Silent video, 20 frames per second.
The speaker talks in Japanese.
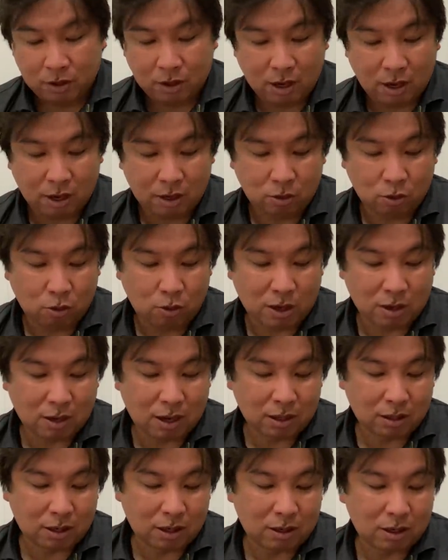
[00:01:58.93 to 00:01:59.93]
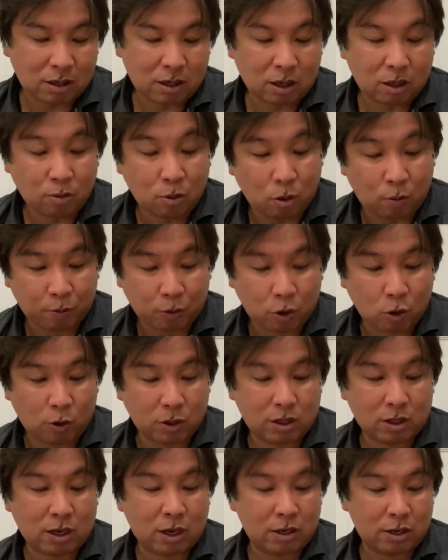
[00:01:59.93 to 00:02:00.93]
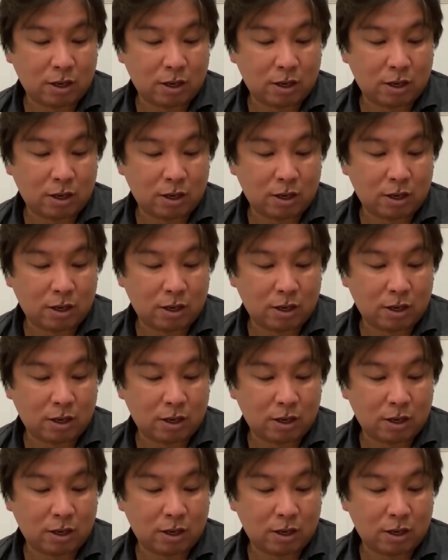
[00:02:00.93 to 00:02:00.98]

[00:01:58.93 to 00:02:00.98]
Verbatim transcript: あの、悪かったんですけども、今日はしっかり